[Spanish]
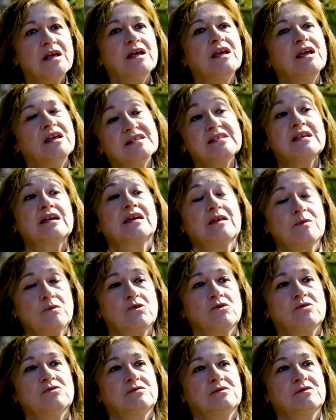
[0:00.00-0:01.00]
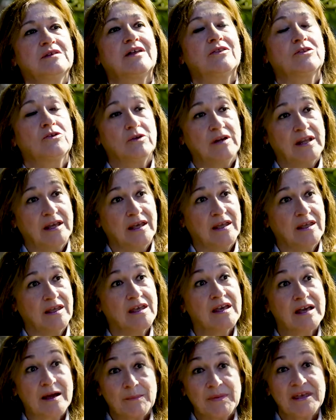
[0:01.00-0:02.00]
y seguimos dándole
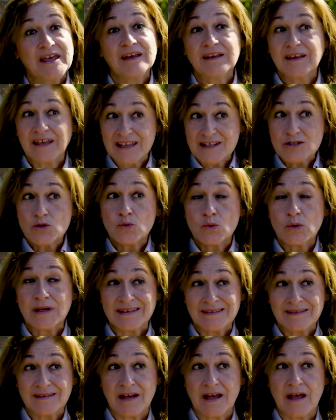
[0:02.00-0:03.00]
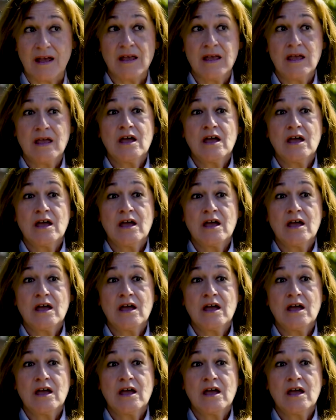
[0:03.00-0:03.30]
hincapié que es nuestra,